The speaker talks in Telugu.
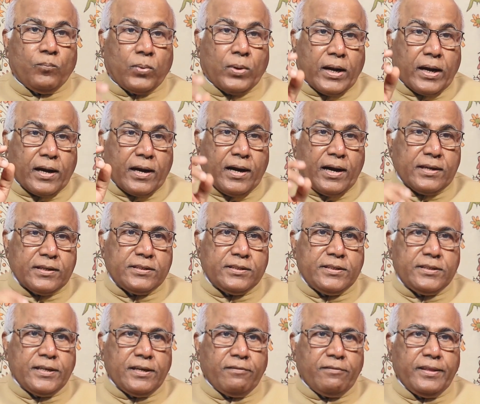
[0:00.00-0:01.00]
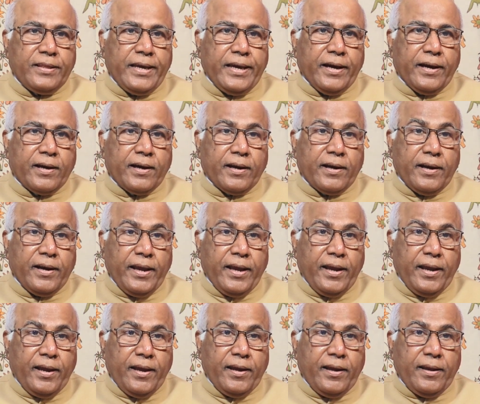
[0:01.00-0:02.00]
ప్రకాష్ జవదేకర్ని
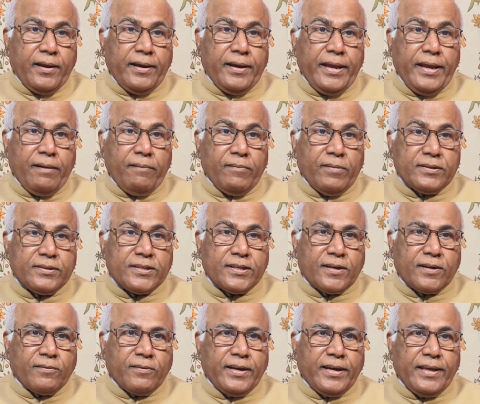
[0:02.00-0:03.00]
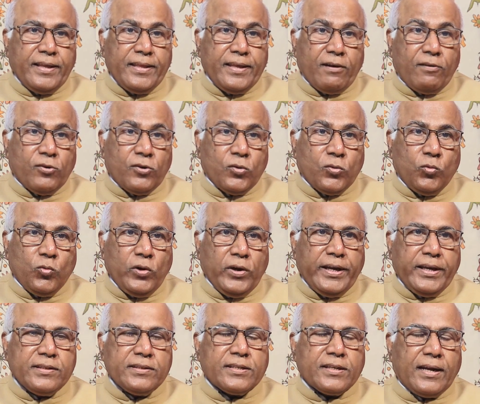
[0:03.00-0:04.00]
నియమించడం అనేది ఎవరు
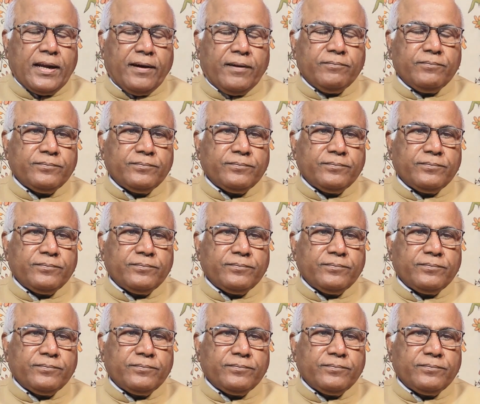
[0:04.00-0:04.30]
ఊహించల